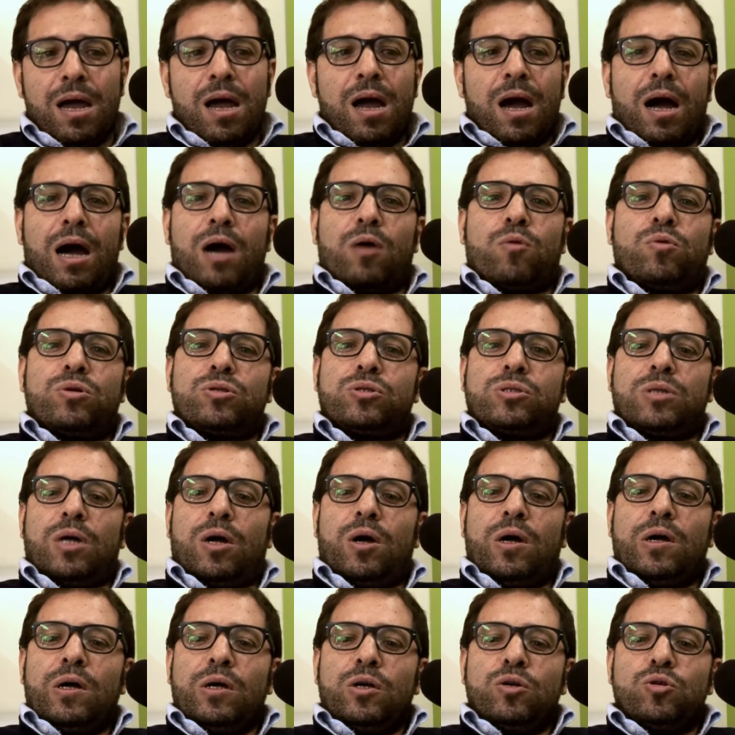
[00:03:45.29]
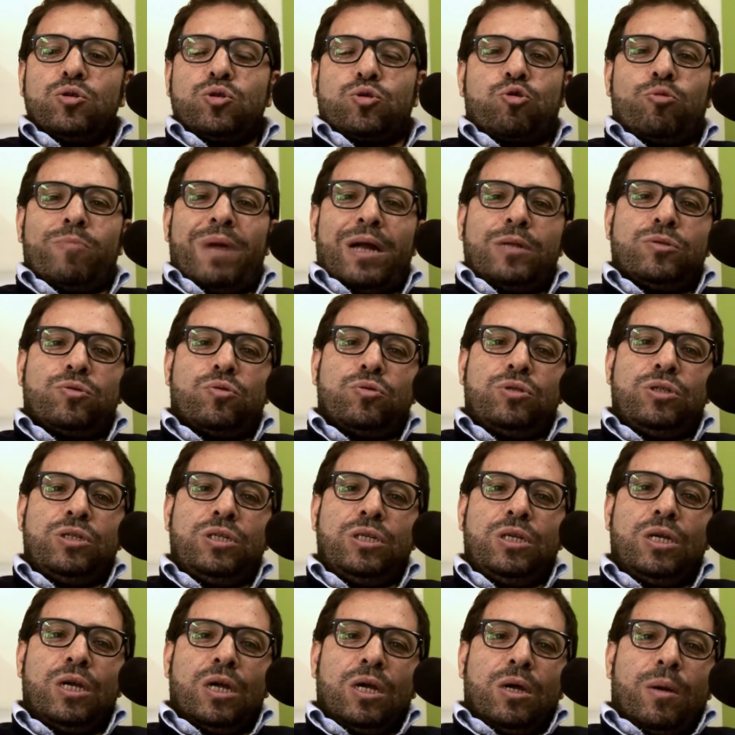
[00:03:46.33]
a questo strumento di
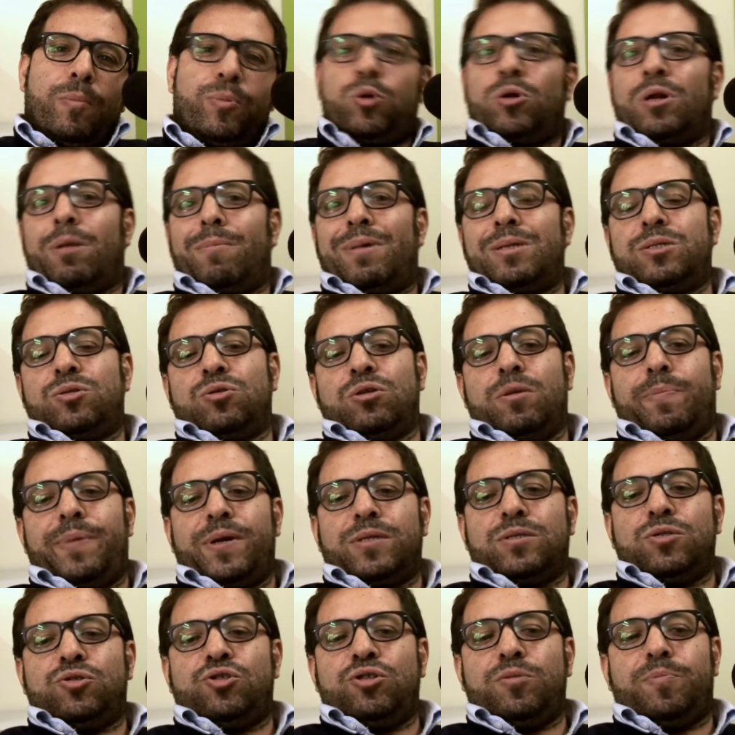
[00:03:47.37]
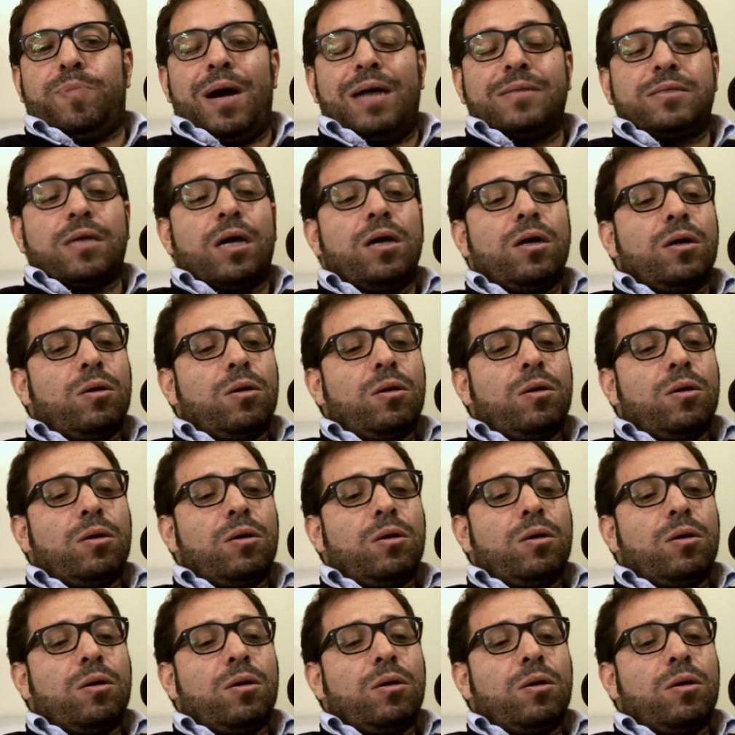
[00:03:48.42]
programmazione partecipata.